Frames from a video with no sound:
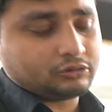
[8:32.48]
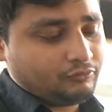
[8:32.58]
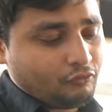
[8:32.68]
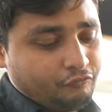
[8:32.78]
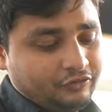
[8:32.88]
होता
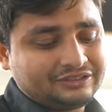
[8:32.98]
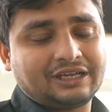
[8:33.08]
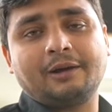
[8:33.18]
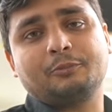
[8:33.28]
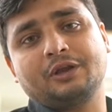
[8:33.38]
है वो
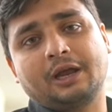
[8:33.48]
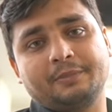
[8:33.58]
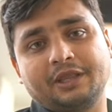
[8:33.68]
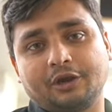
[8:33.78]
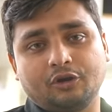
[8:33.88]
फीचर आपको यहाँ
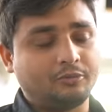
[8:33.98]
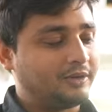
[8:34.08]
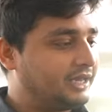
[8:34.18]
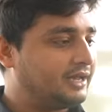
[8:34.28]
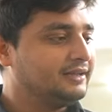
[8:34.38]
पे देखने को
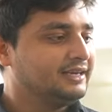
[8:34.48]
मिल गया